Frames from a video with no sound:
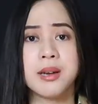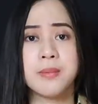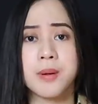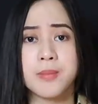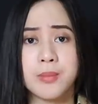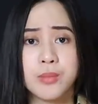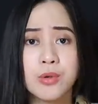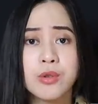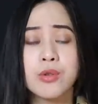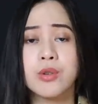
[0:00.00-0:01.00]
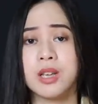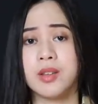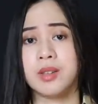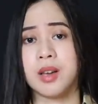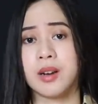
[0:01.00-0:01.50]
dia membunuh
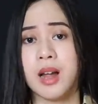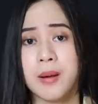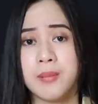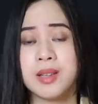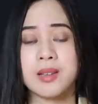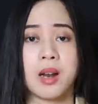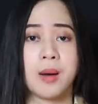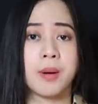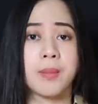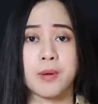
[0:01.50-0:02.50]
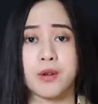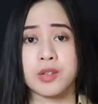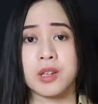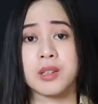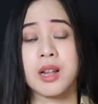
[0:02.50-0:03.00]
Izanami selama
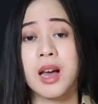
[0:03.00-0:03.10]
proses